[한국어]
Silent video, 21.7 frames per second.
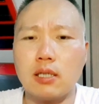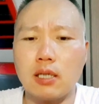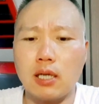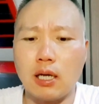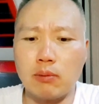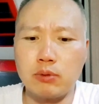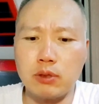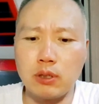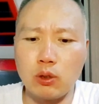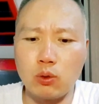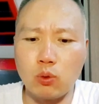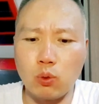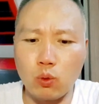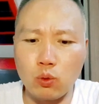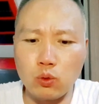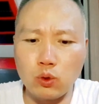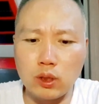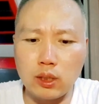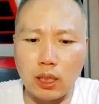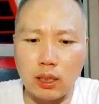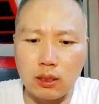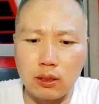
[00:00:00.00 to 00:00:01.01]
앞전에
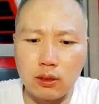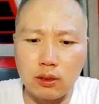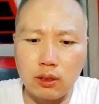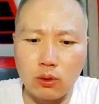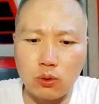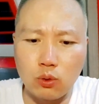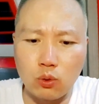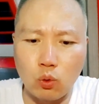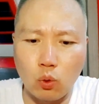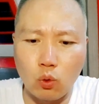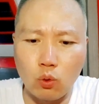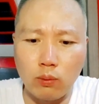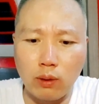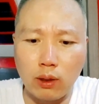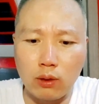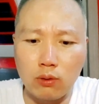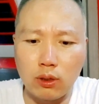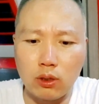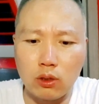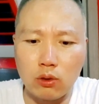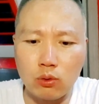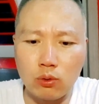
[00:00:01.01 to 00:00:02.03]
도로주의 사건 때도
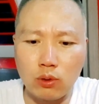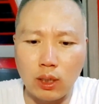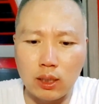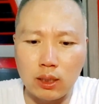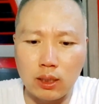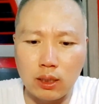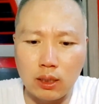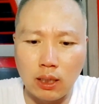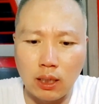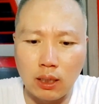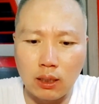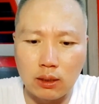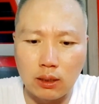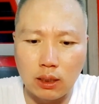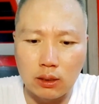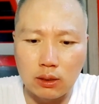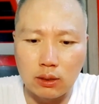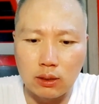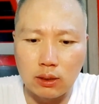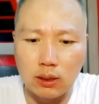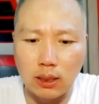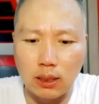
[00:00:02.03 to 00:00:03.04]
도구마루가 인류가 되는 것
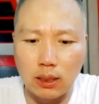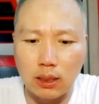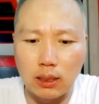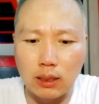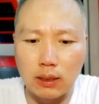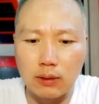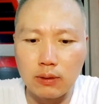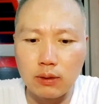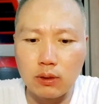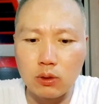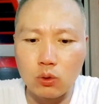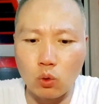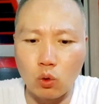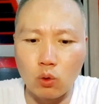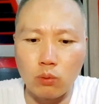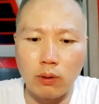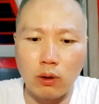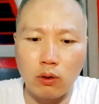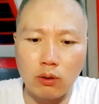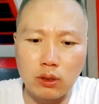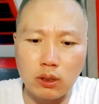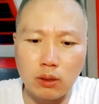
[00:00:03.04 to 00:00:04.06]
같은데
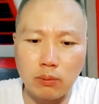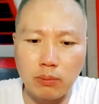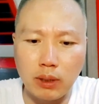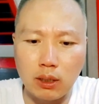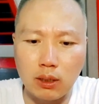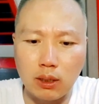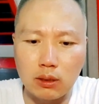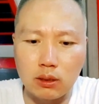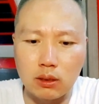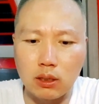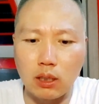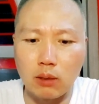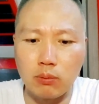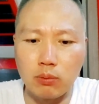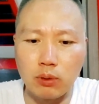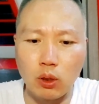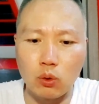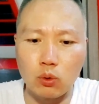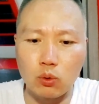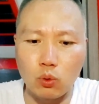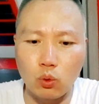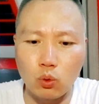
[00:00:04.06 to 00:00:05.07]
도구마루에서 입양한 것 같은데
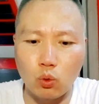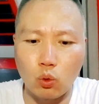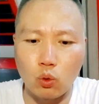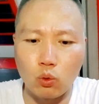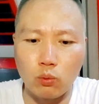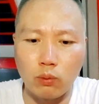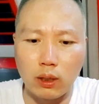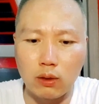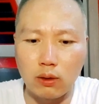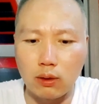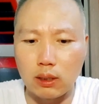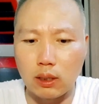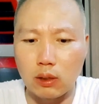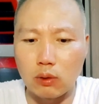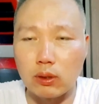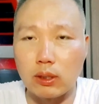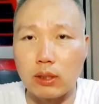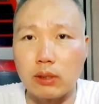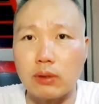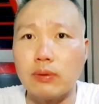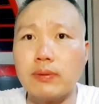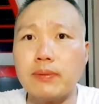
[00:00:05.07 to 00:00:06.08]
이번에도 또 도구마루가
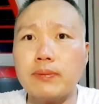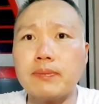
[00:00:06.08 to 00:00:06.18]
나오네요.